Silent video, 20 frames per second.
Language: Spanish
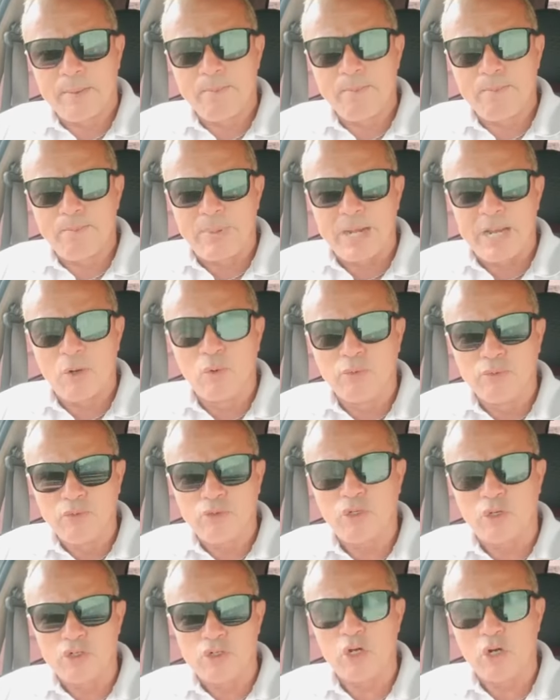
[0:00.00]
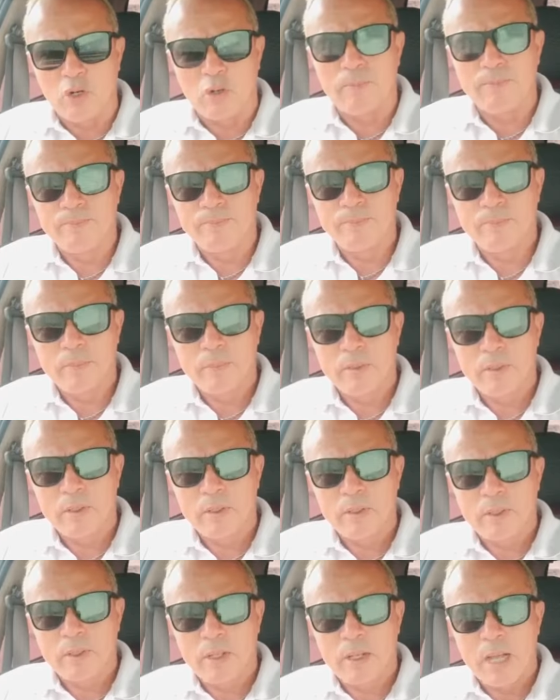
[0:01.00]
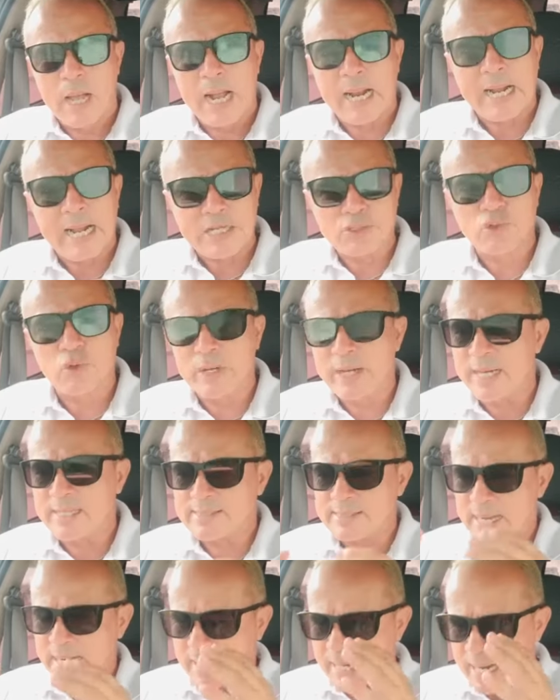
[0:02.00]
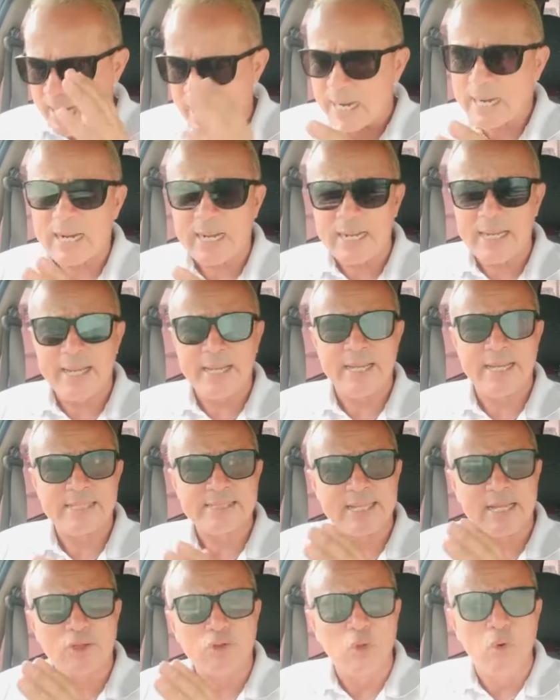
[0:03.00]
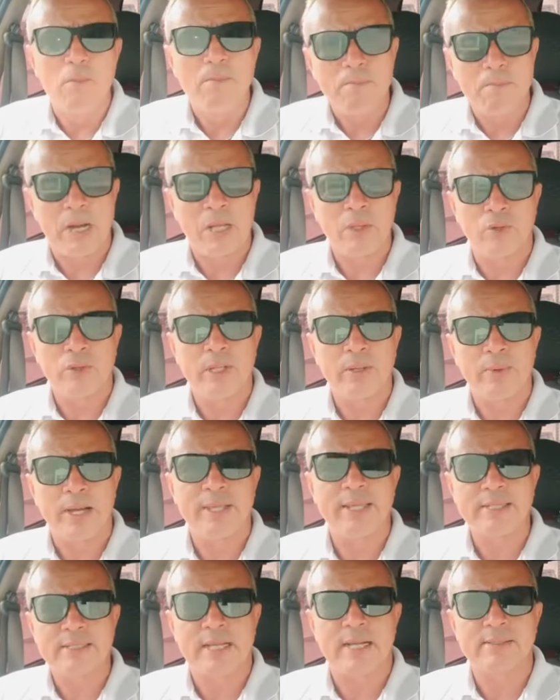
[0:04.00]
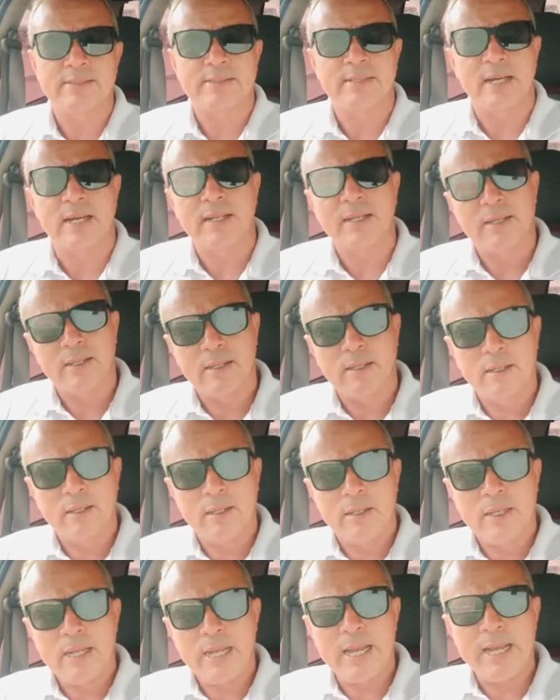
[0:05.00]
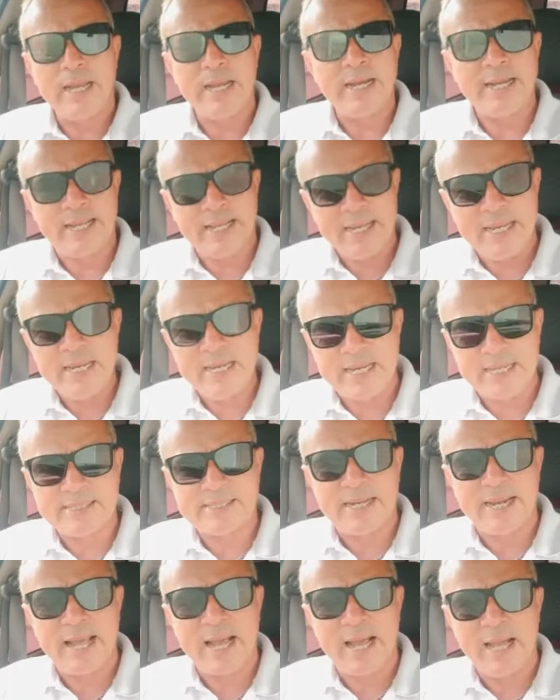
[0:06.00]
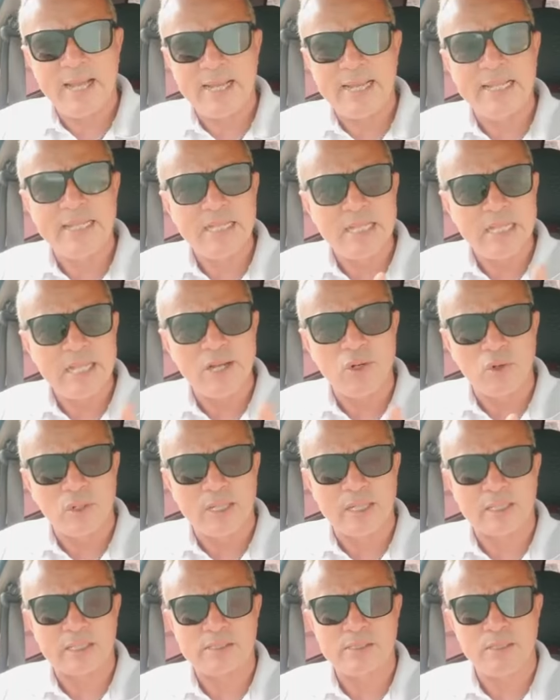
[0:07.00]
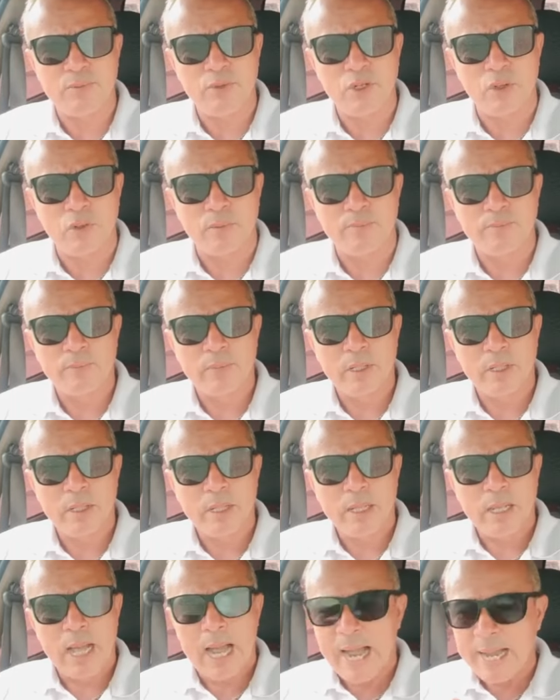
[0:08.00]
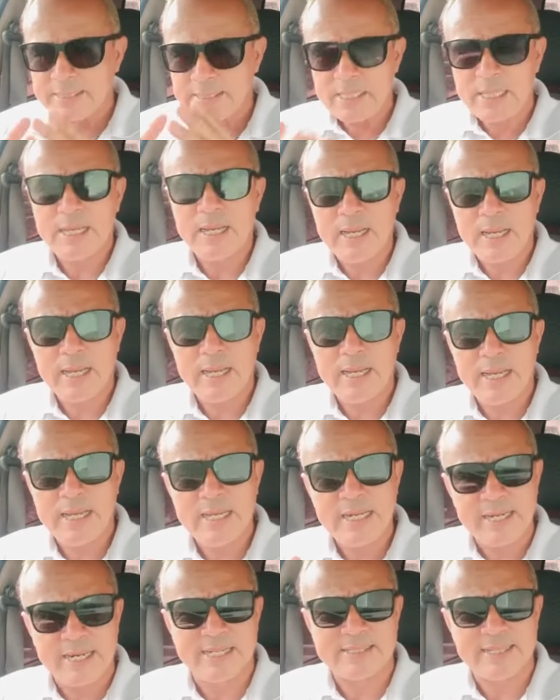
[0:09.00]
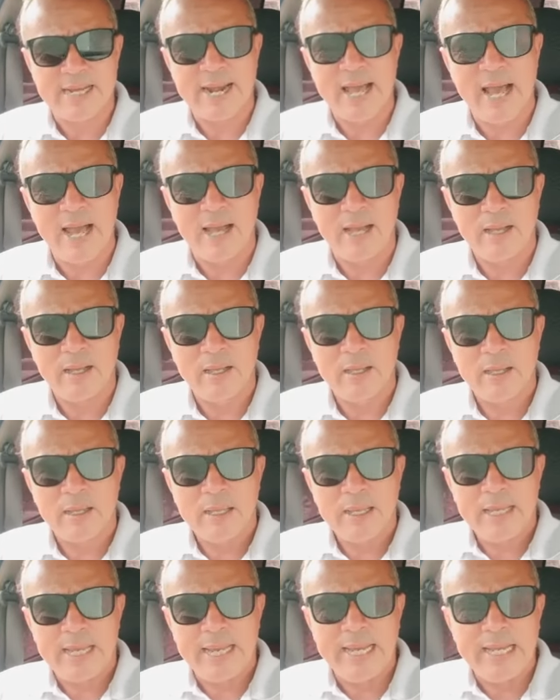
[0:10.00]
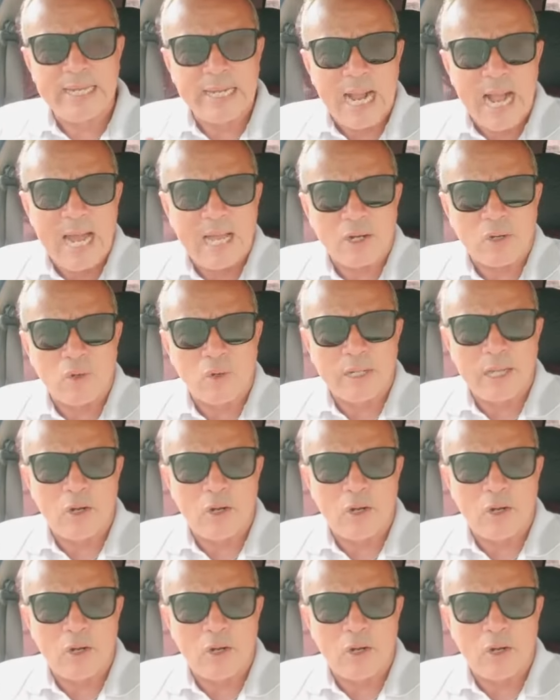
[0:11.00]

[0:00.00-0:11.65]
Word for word: Pregunto yo, ¿acaso en esa caja, en esa tumba donde va a descansar ingresará el dinero que recibió. Allí ingresará el carro que